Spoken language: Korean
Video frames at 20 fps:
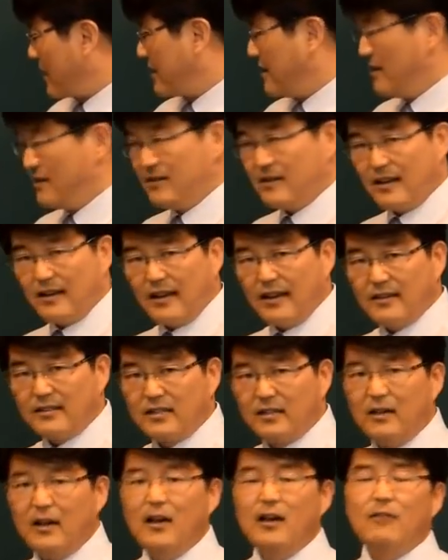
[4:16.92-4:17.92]
글자에
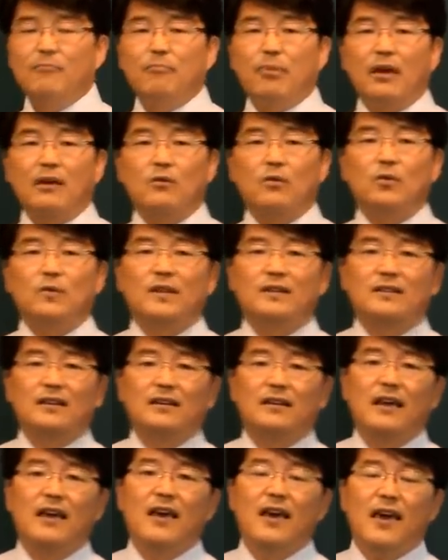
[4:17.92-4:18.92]
의해서
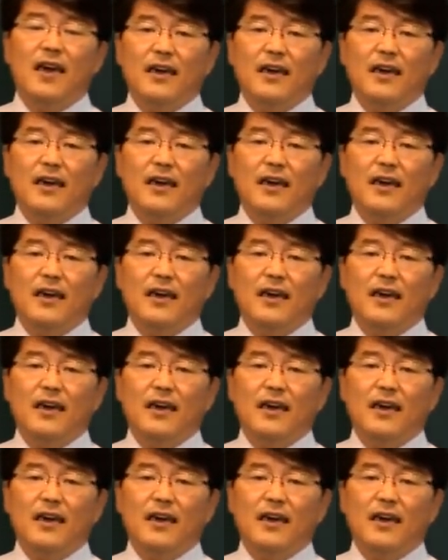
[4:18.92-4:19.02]
백호대살이